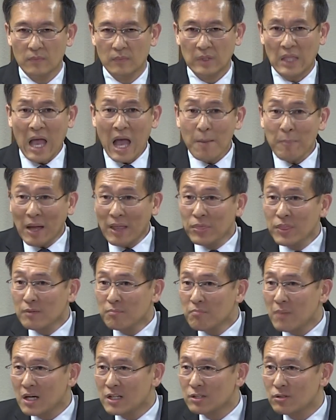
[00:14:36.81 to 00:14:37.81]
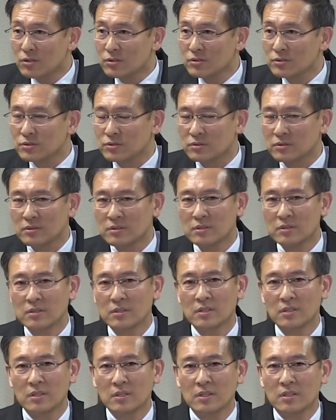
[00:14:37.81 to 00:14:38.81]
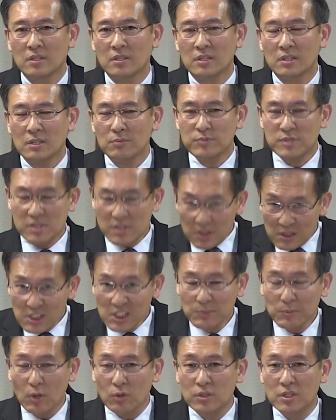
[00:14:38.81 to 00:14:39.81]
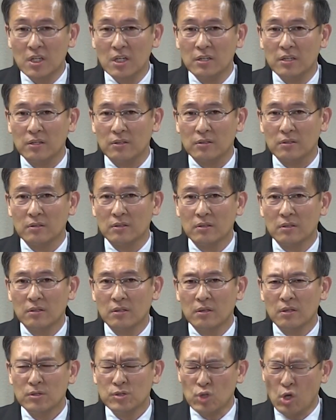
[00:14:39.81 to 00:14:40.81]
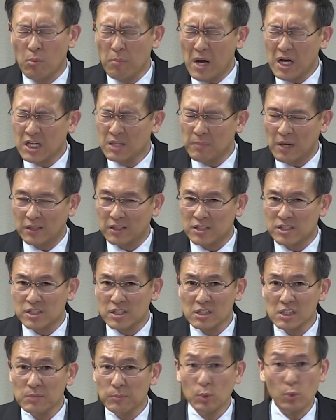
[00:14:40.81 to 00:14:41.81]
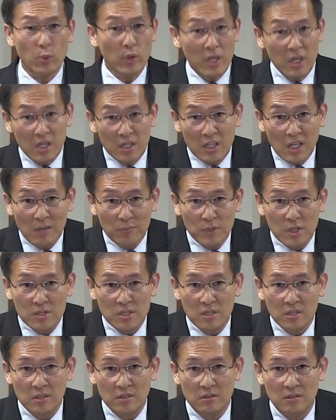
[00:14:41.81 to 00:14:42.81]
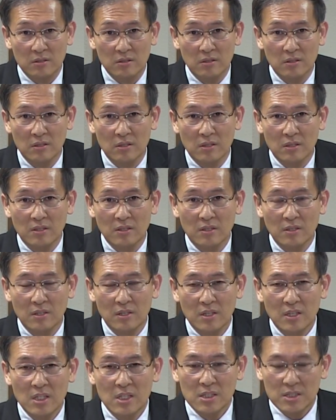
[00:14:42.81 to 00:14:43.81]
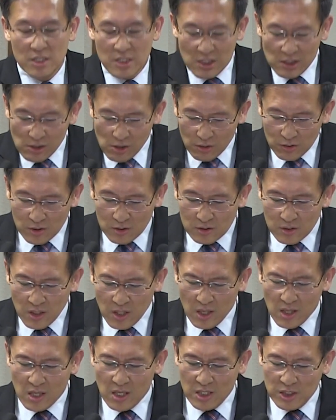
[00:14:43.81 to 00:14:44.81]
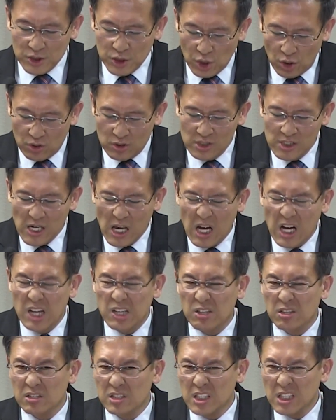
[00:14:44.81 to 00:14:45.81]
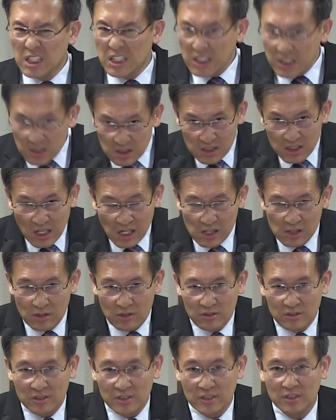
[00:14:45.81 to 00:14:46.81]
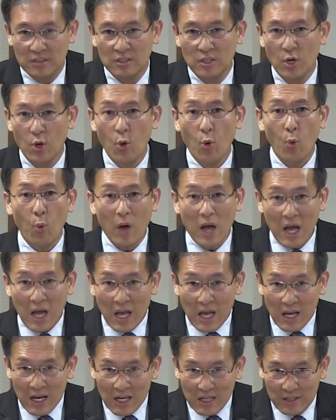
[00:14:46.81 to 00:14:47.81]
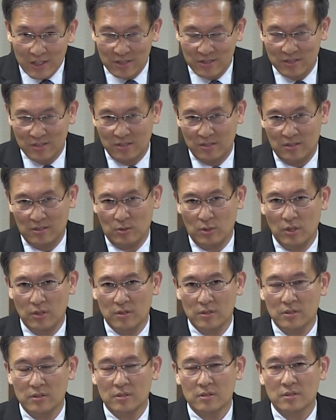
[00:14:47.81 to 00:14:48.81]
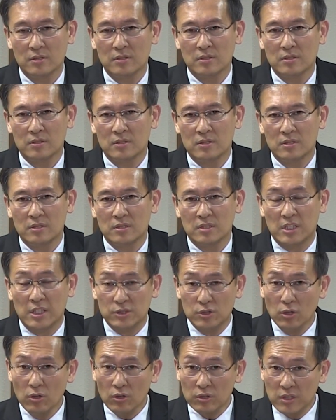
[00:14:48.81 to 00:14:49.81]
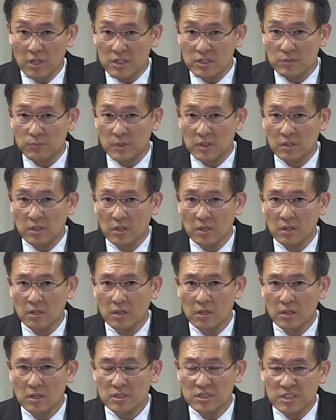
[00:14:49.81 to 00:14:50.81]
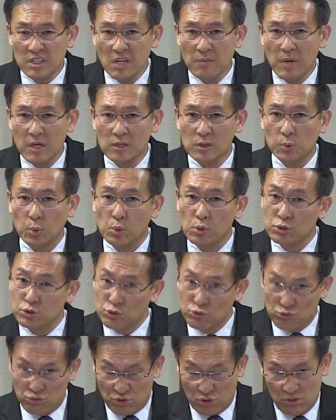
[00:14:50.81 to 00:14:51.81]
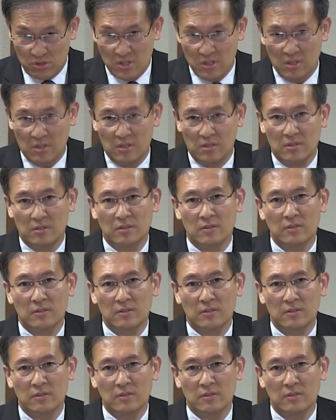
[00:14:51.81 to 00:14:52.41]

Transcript: 다 맞는 말이거든요. 찔리면 어떻게 돼요? 저 말이 맞는데 찔리면 회개하면 되잖아요. 찔렸는데 저를 향하여 이를 갈거느리 화가 냈어요. 그래서 어떻게 했습니까? 스테반을 돌로 쳐 죽였잖아요.